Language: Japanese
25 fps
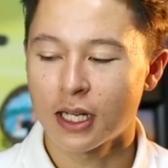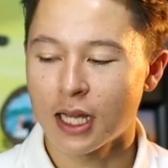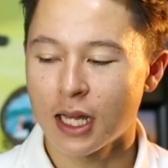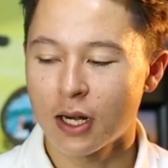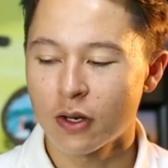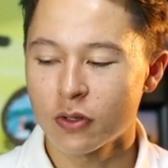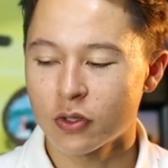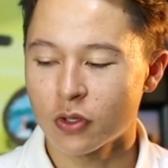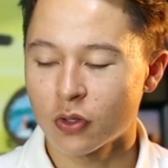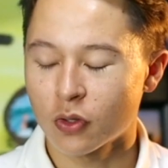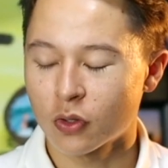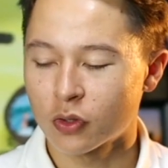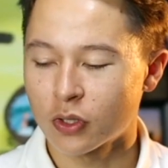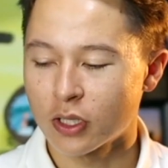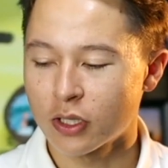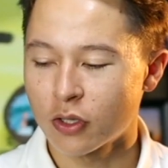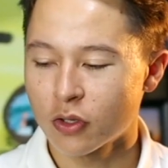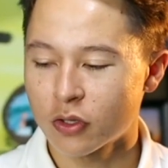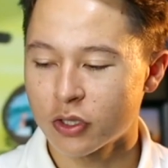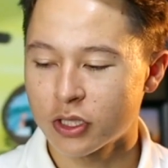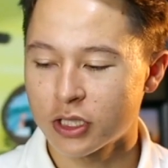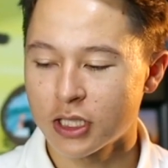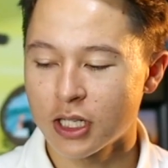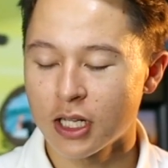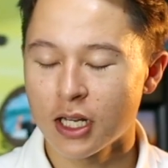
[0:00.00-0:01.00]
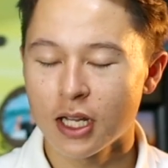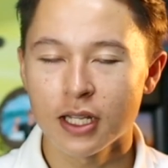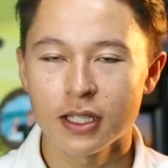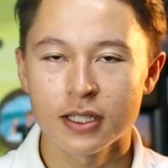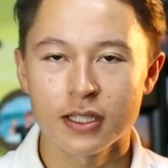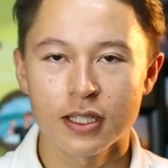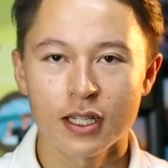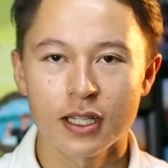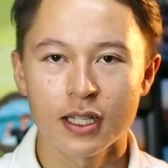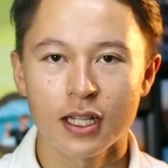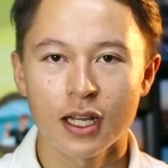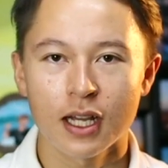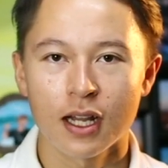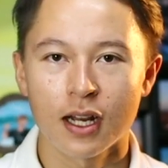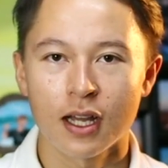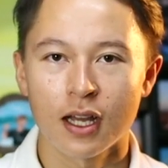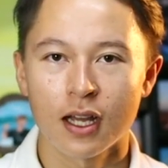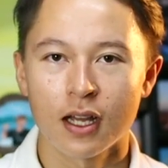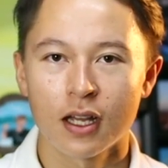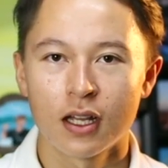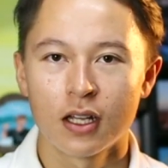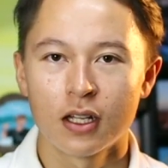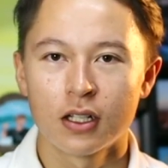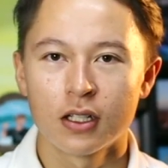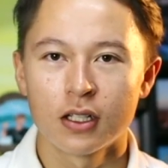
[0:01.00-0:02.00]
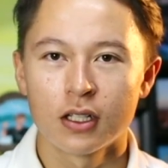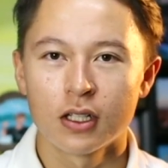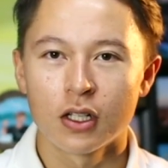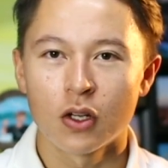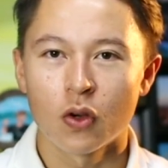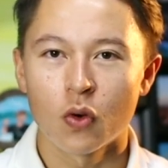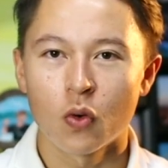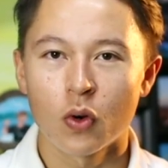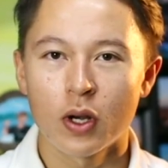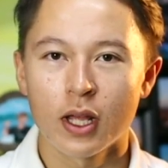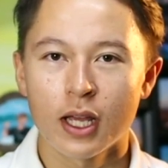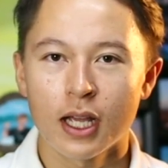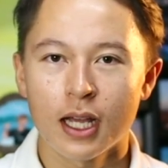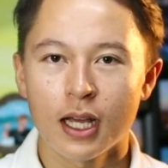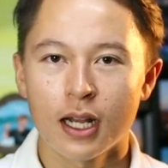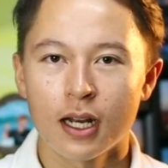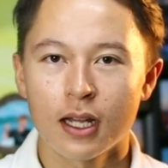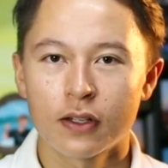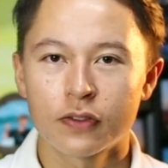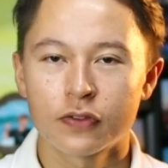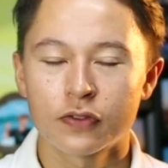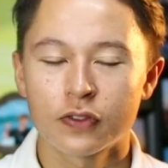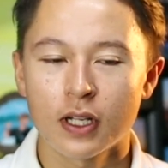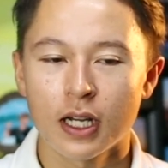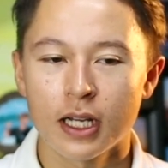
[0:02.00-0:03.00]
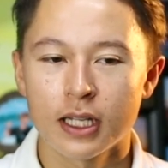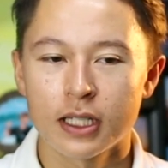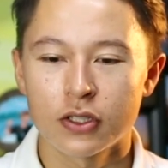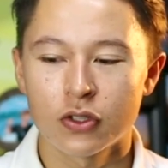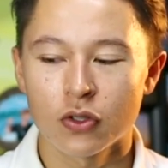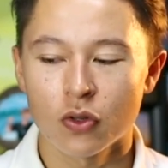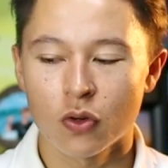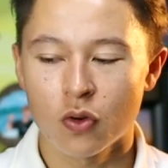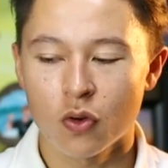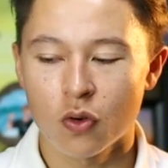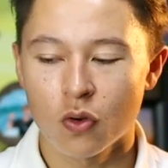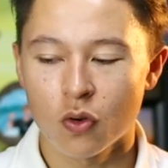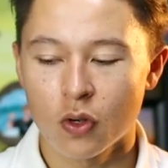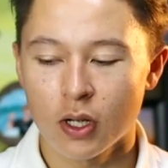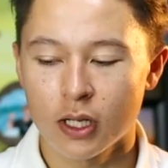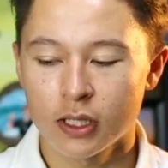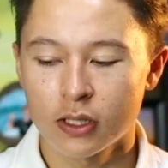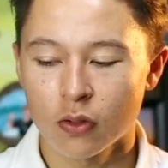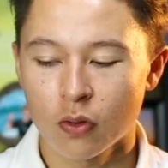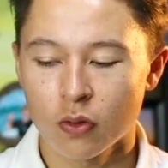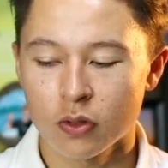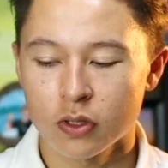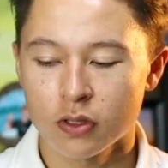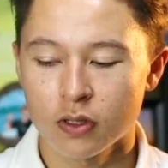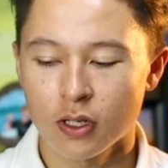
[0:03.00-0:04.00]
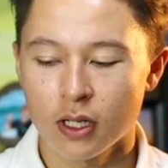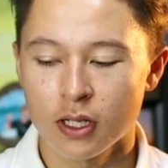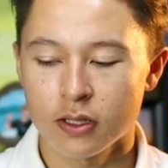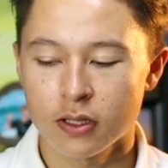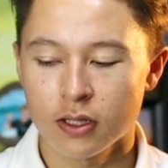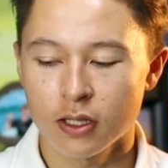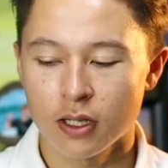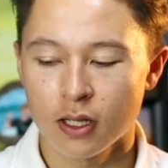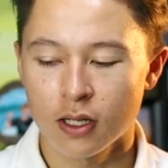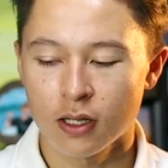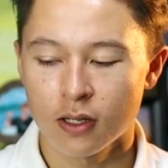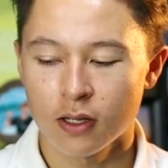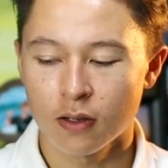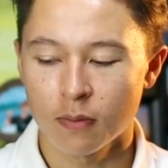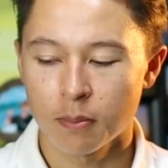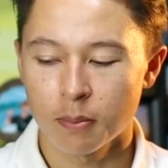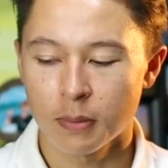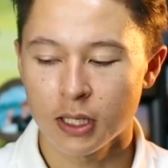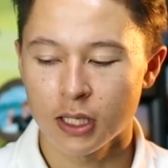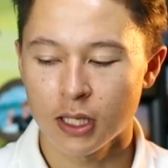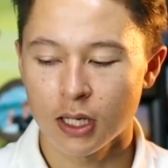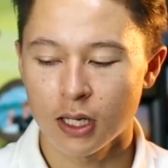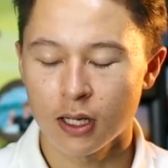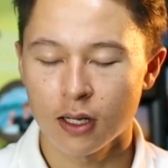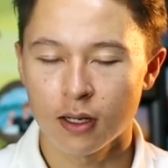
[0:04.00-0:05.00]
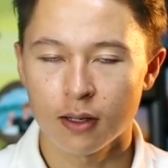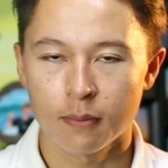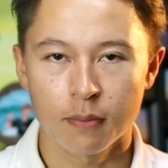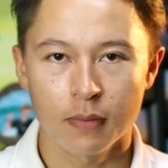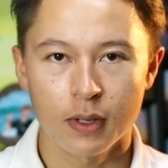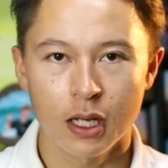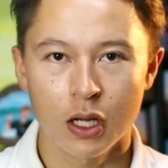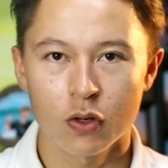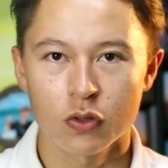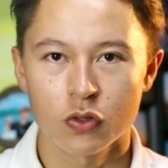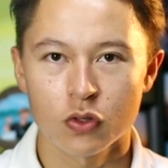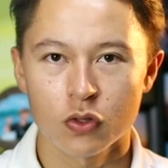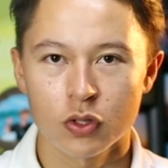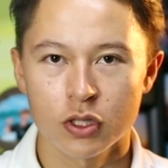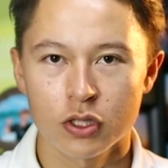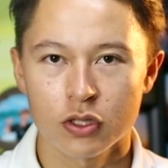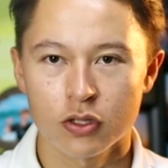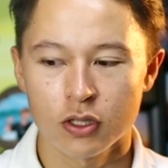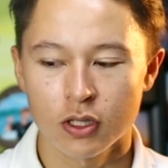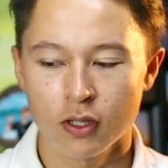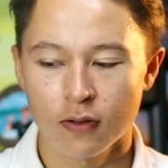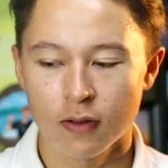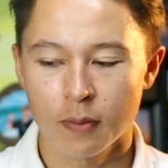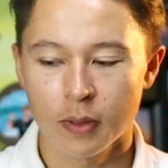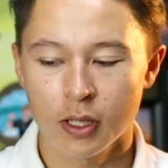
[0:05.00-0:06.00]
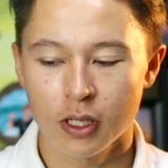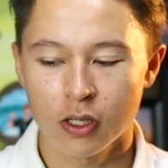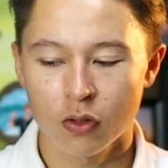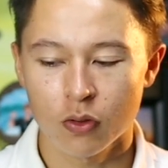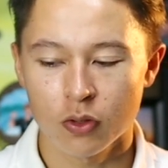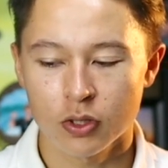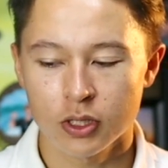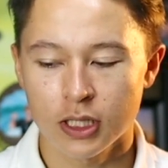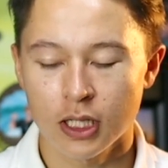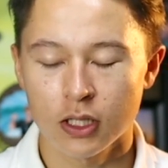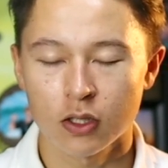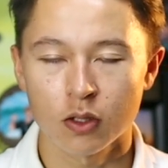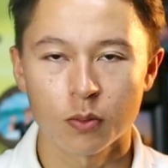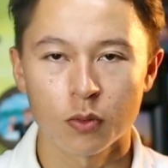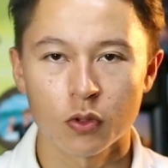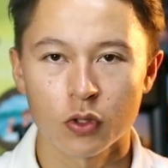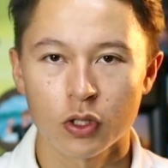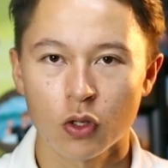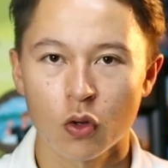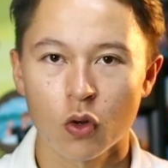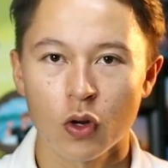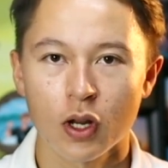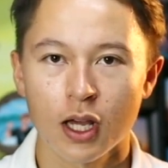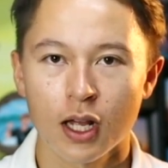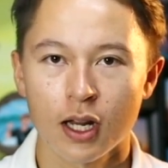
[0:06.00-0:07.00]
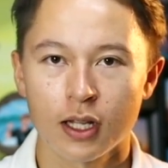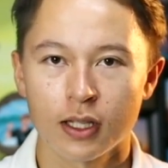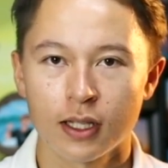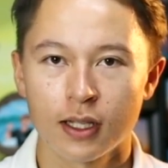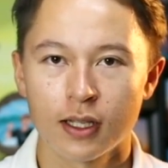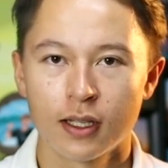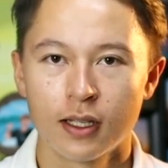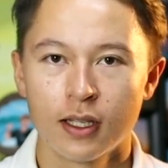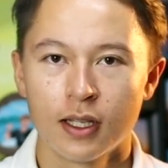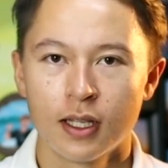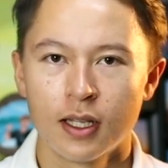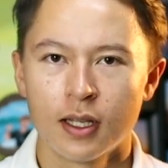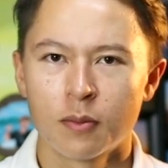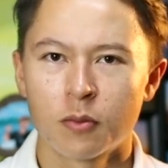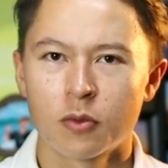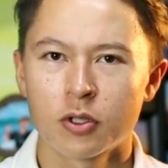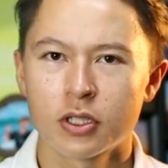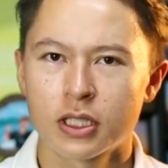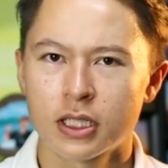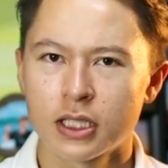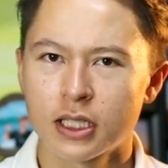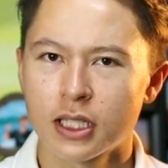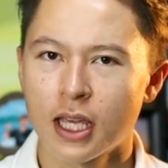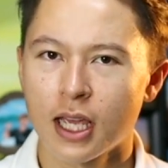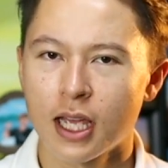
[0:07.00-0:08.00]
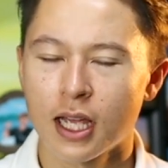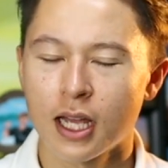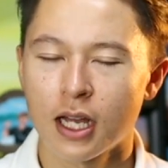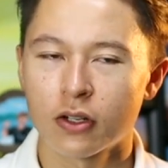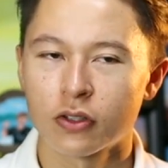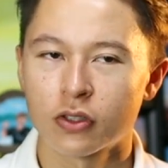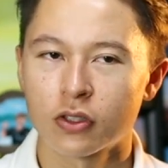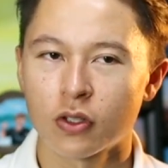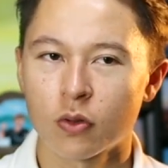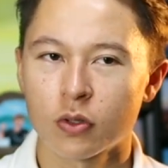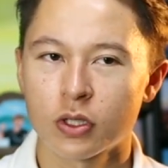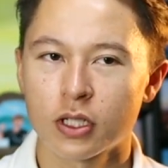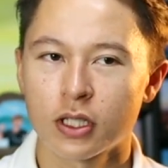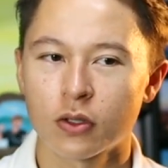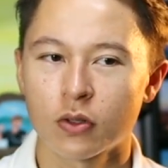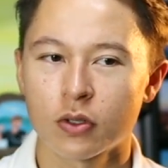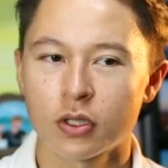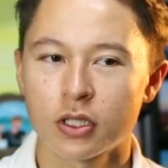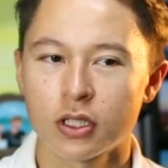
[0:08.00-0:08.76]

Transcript: 彼女のことはよく知らないんですね。だから、俺から深い情報を得てほしくないんですね。まだ彼女については勉強したいと思うので、これからね。もし意見がある人は教えてほ